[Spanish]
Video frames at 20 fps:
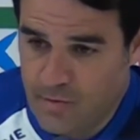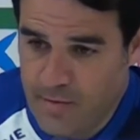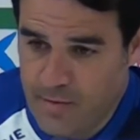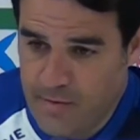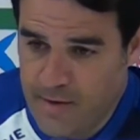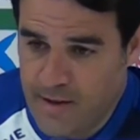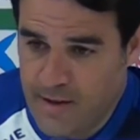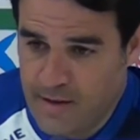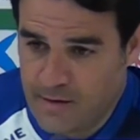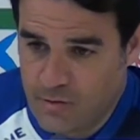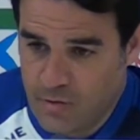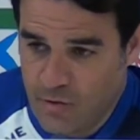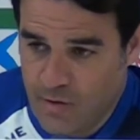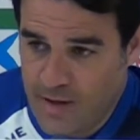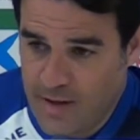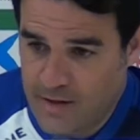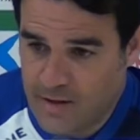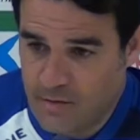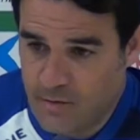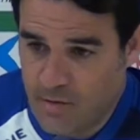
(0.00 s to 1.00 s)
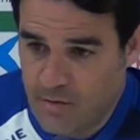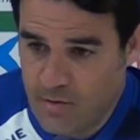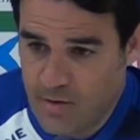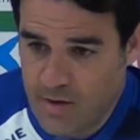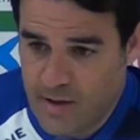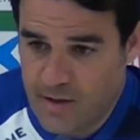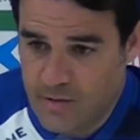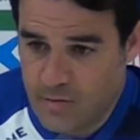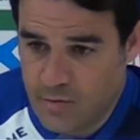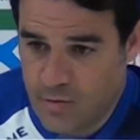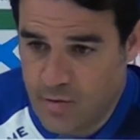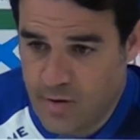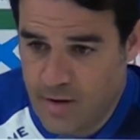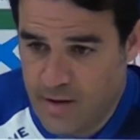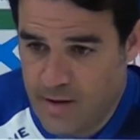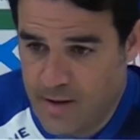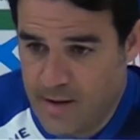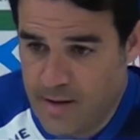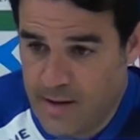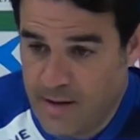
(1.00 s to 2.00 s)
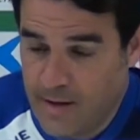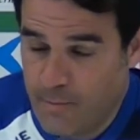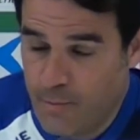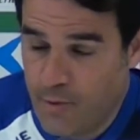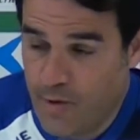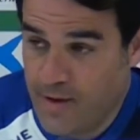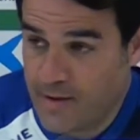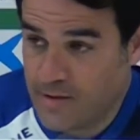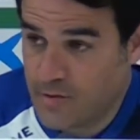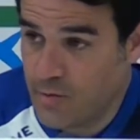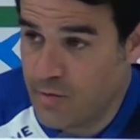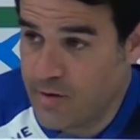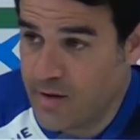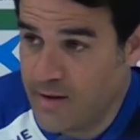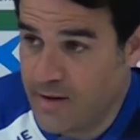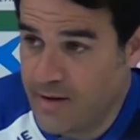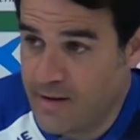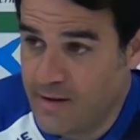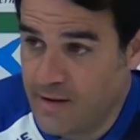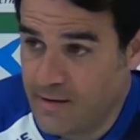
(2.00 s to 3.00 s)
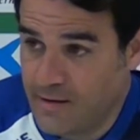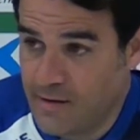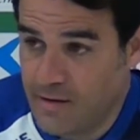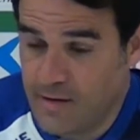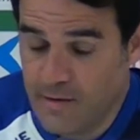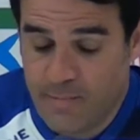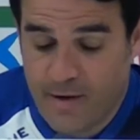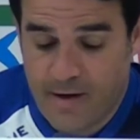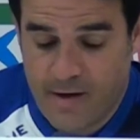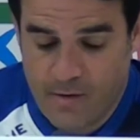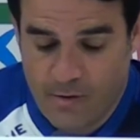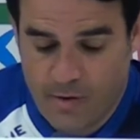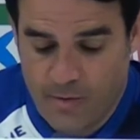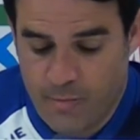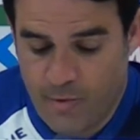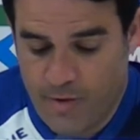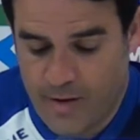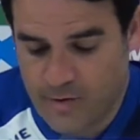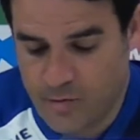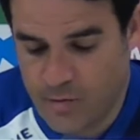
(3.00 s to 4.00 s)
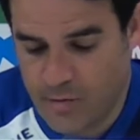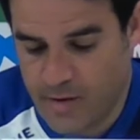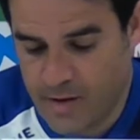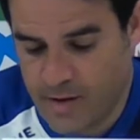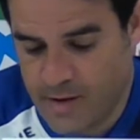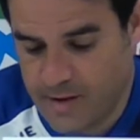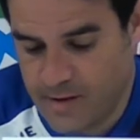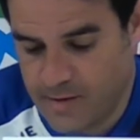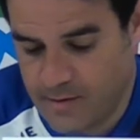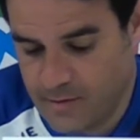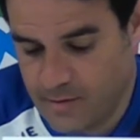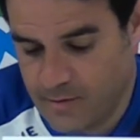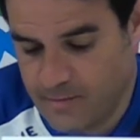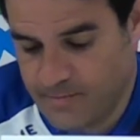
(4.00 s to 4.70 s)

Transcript: vivir todas las situaciones que suceden y que puedan suceder, anticipar a lo que pueda suceder.